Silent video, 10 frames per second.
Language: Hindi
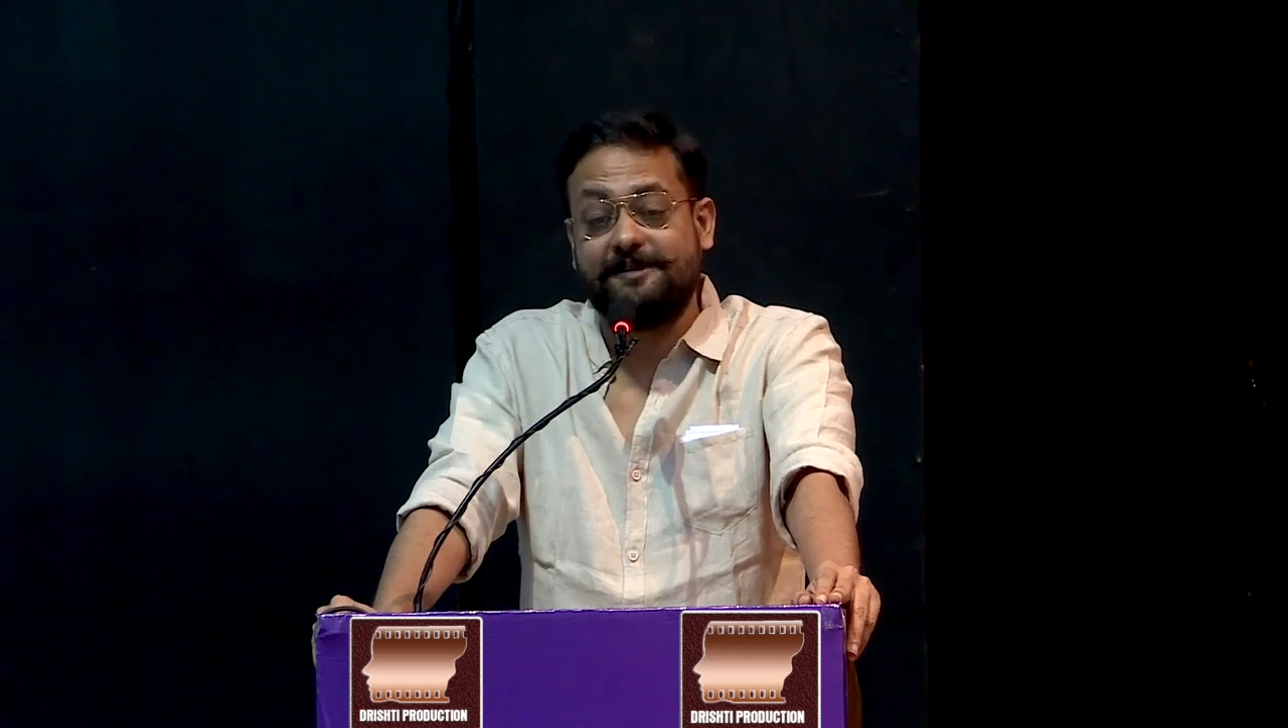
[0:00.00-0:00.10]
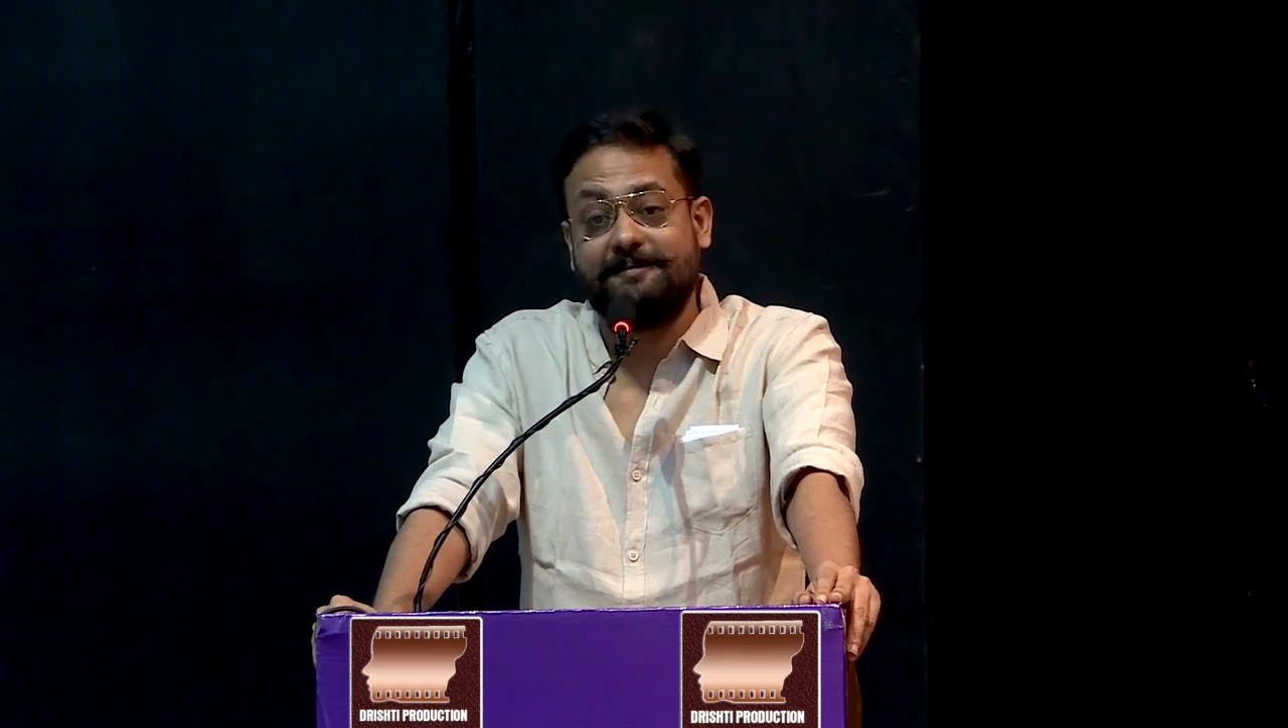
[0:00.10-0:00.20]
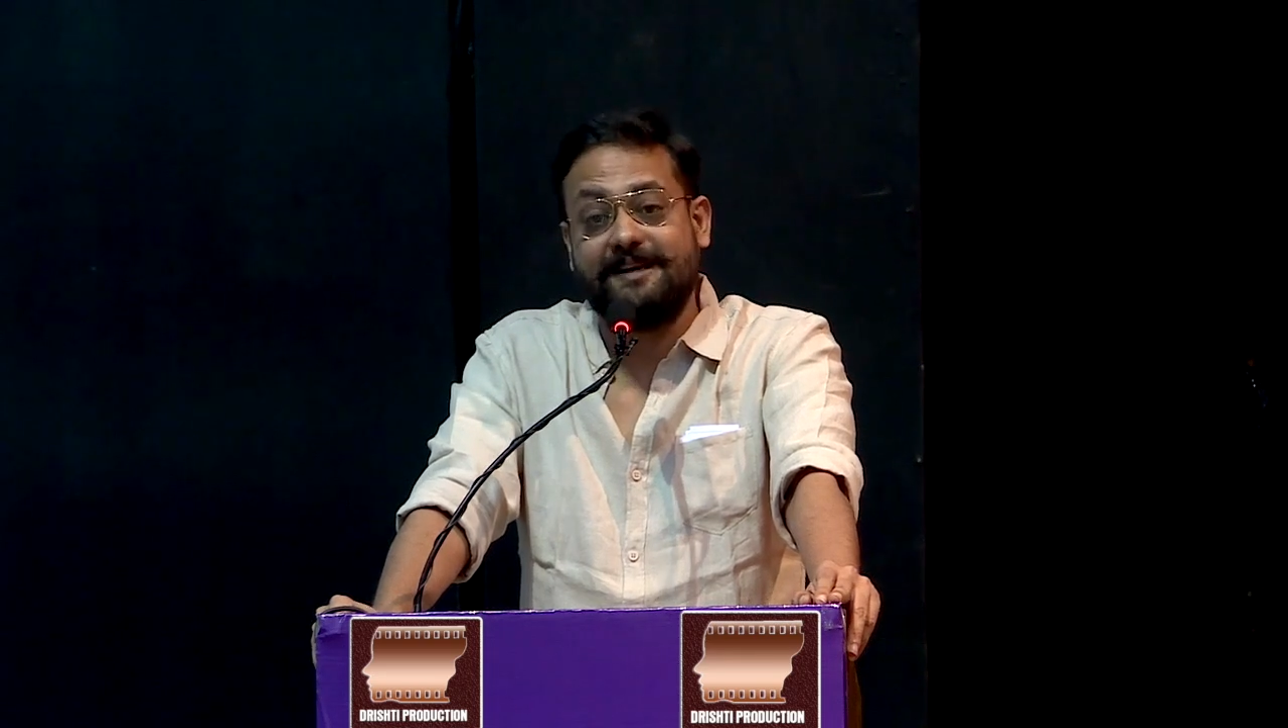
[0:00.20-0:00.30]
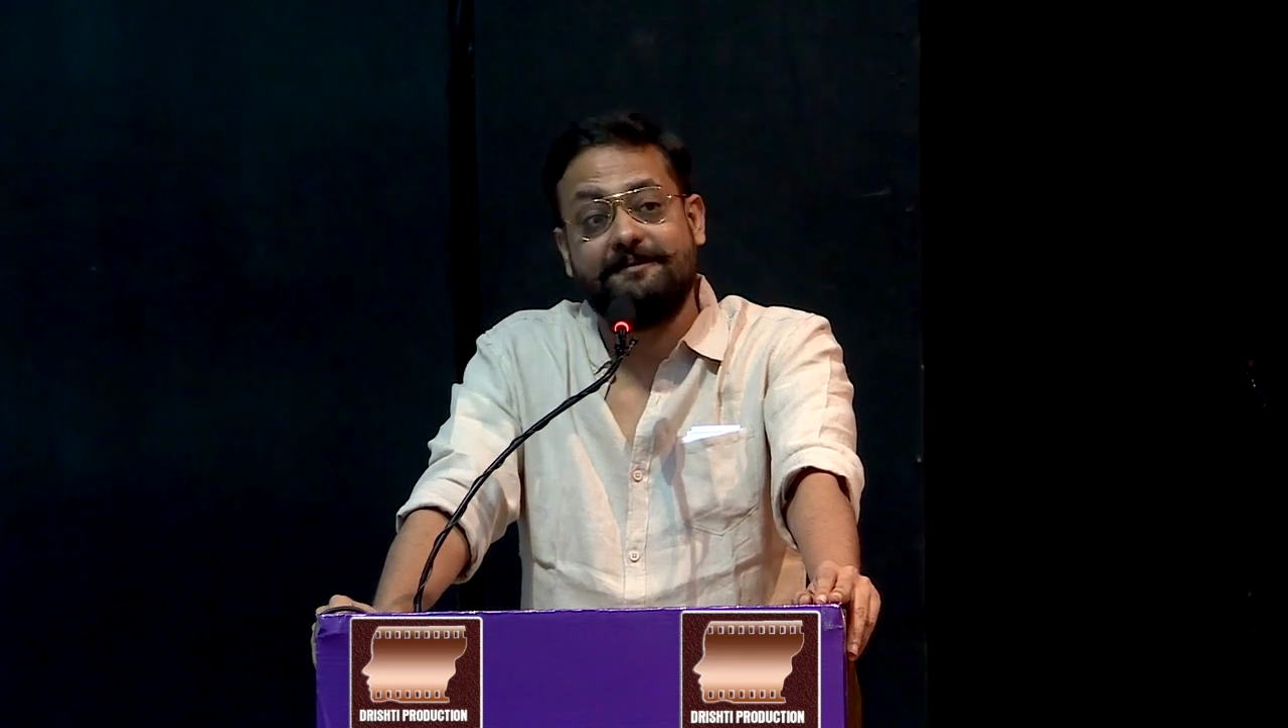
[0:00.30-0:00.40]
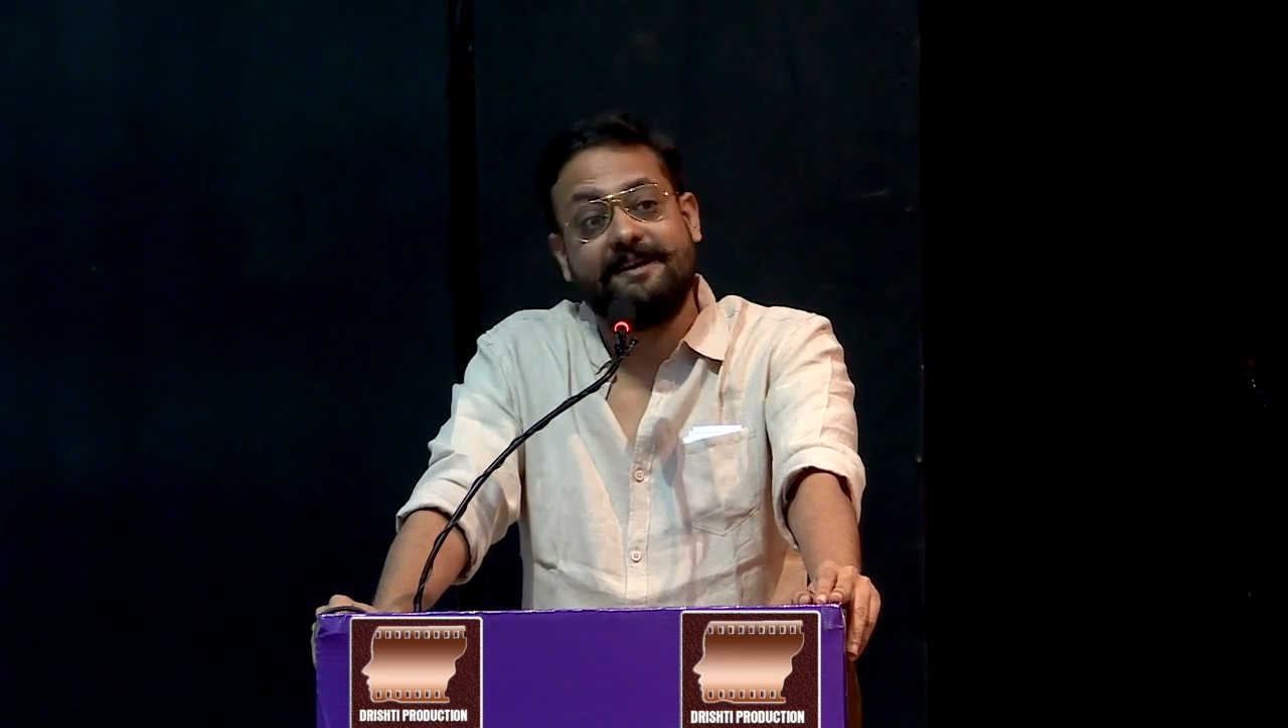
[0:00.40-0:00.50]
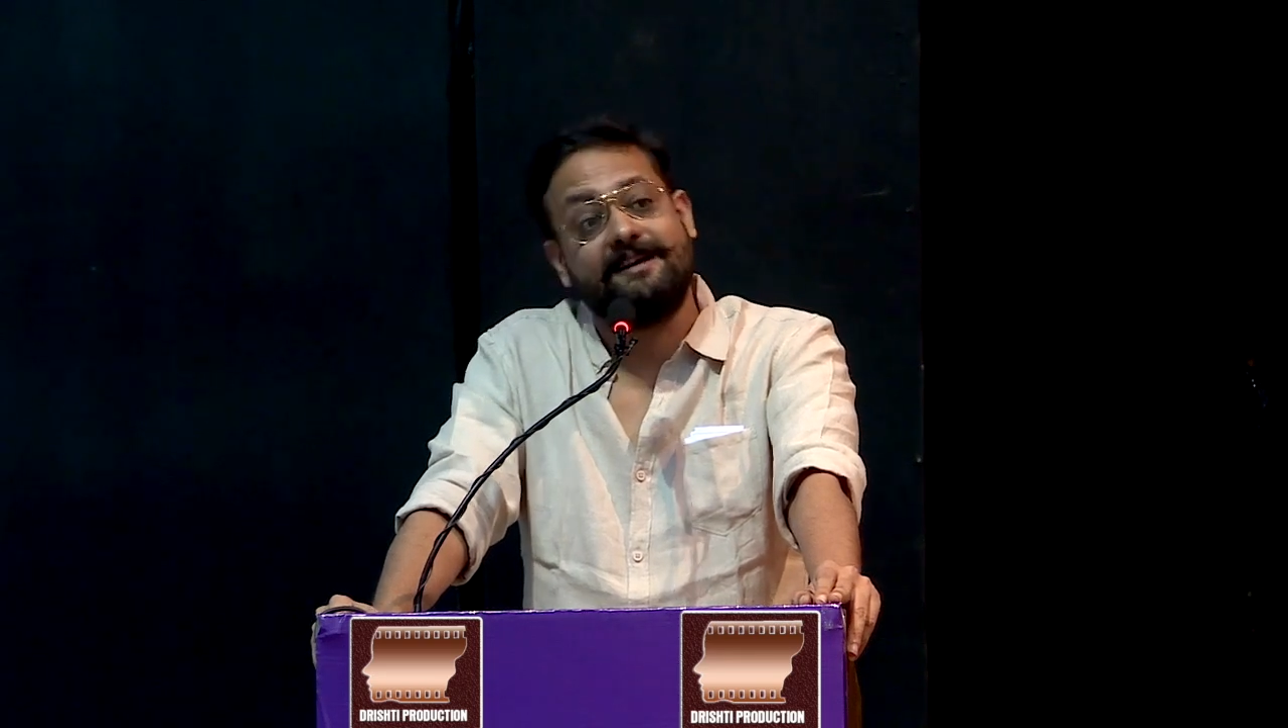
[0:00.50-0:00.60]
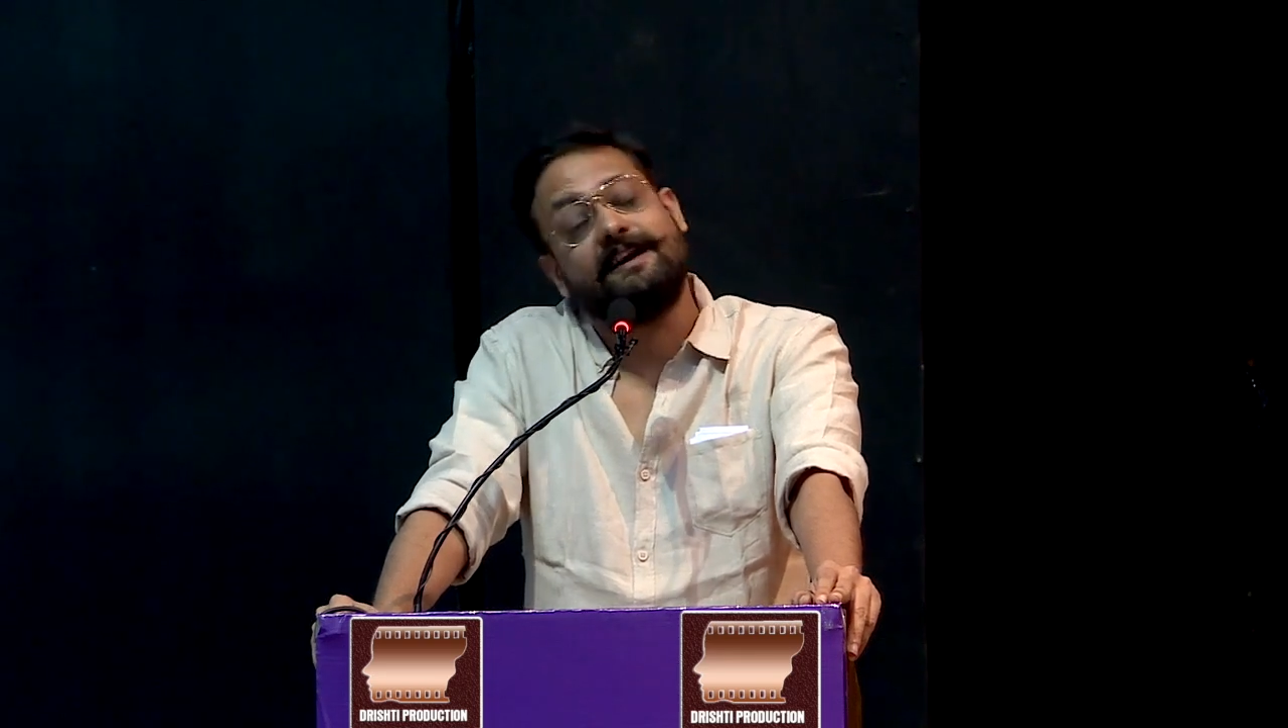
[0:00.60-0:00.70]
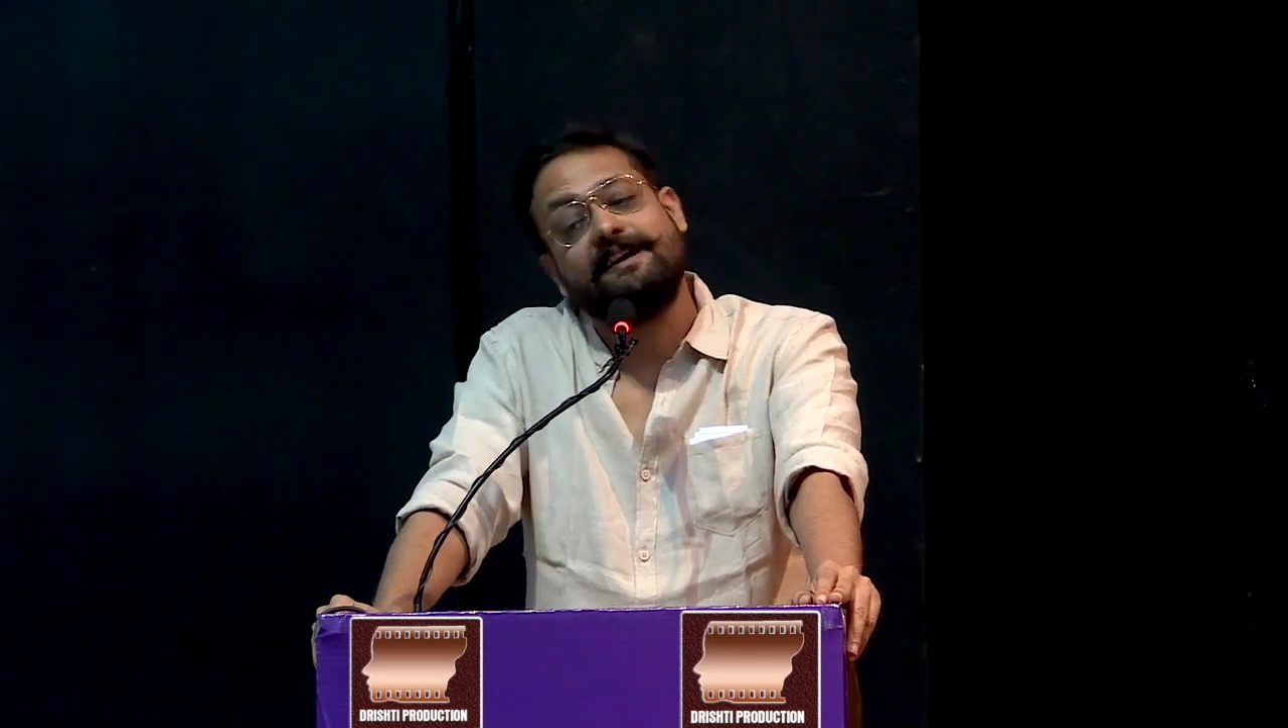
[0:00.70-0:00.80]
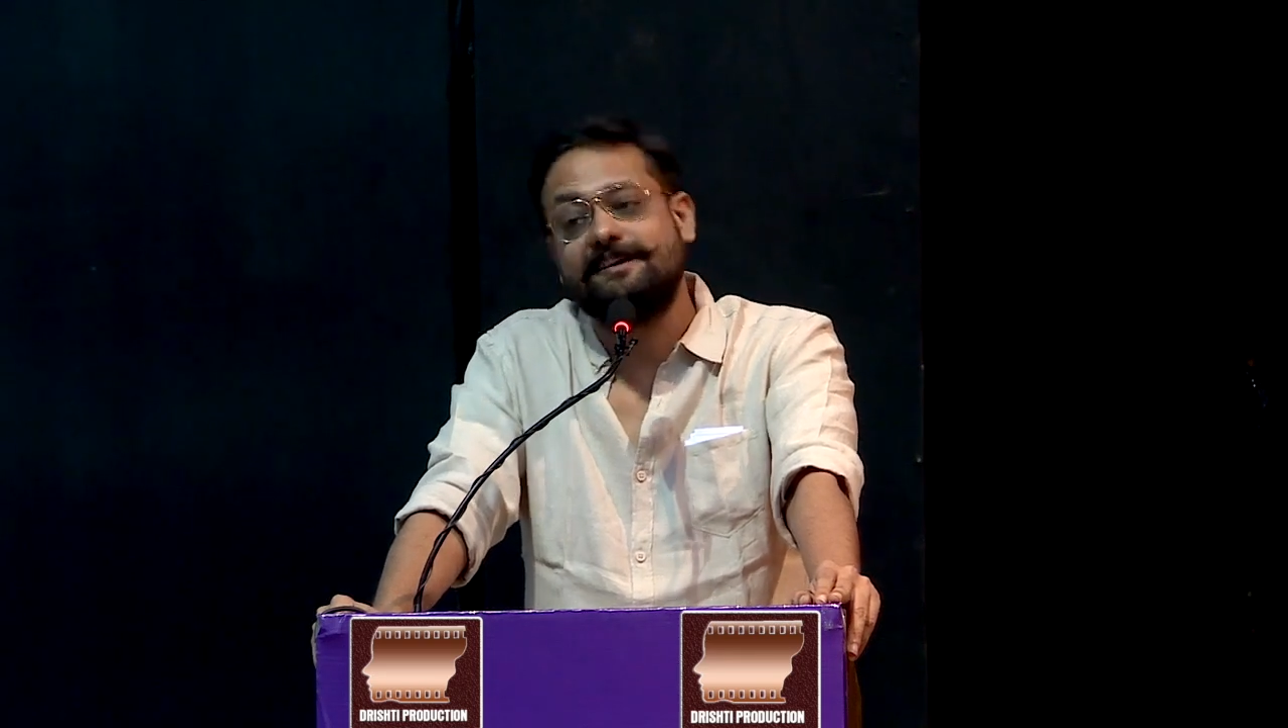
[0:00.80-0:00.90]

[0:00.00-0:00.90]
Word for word: पहले मैंने घड़ी